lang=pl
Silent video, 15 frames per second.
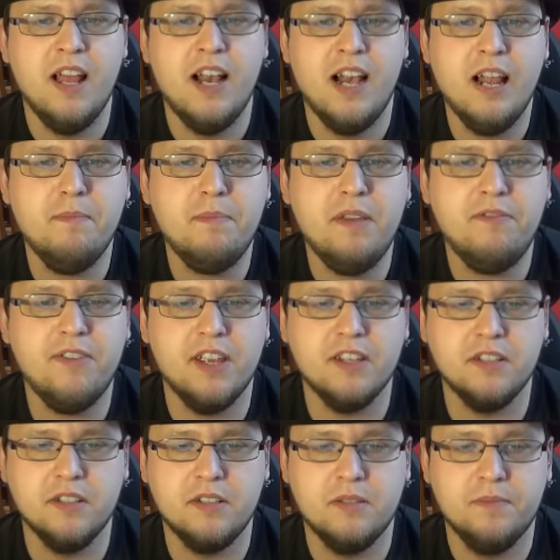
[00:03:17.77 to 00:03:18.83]
Lepiej
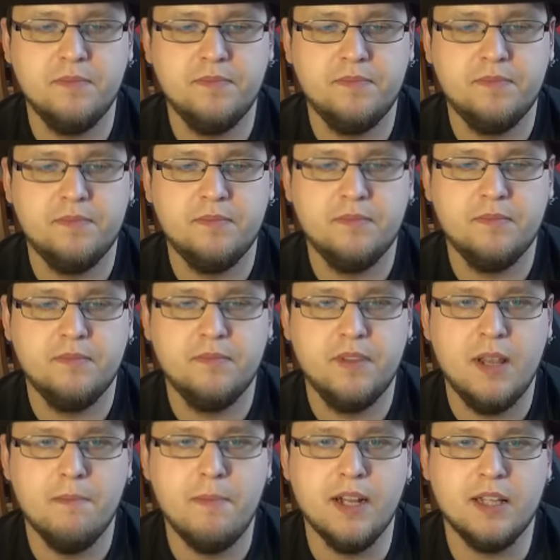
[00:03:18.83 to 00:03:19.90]
wiedzieć.
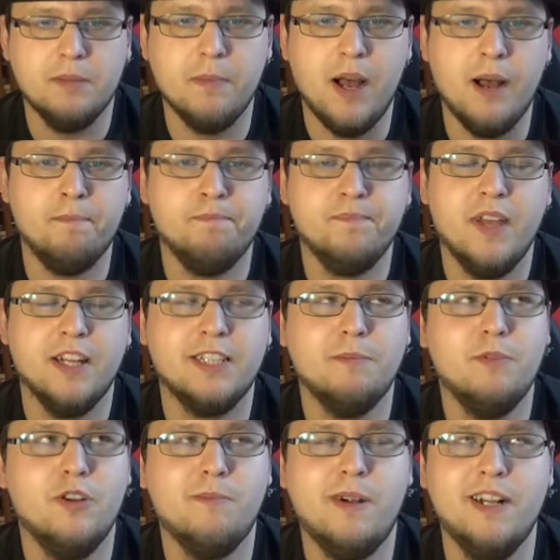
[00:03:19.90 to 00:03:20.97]
Matma. A
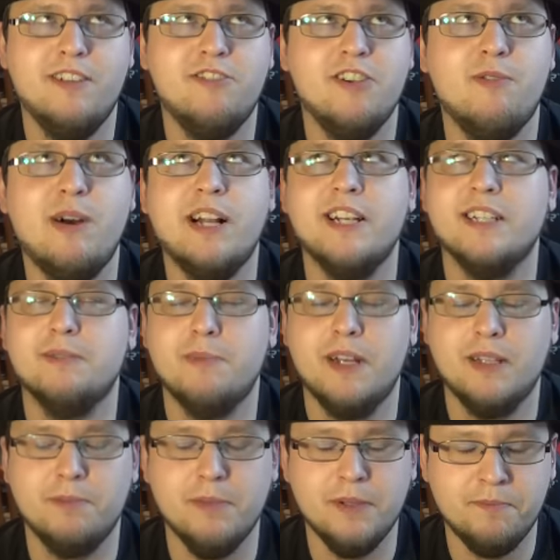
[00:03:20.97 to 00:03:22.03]
tam normalnie działania z
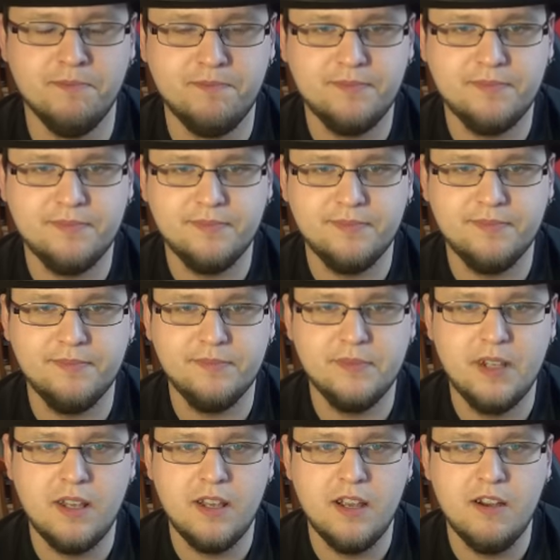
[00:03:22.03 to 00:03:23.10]
matmy.
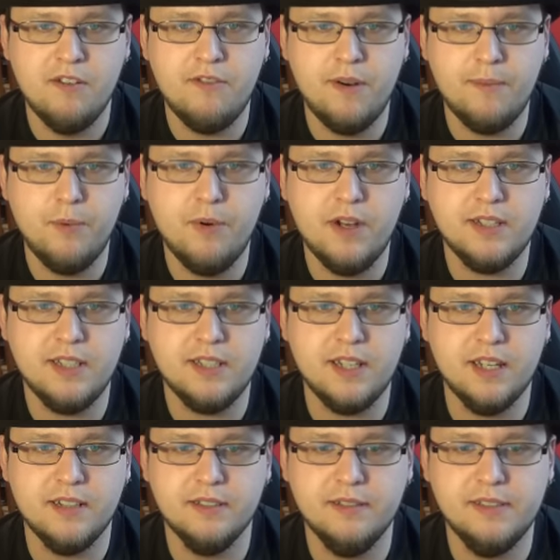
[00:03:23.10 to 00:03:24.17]
Fabuła
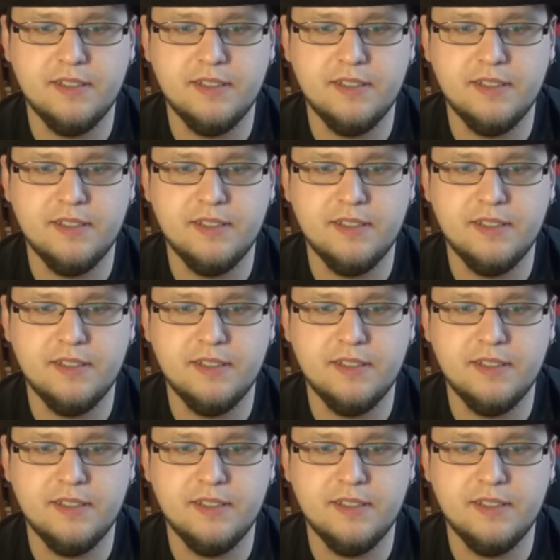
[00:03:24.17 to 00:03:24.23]
zasady.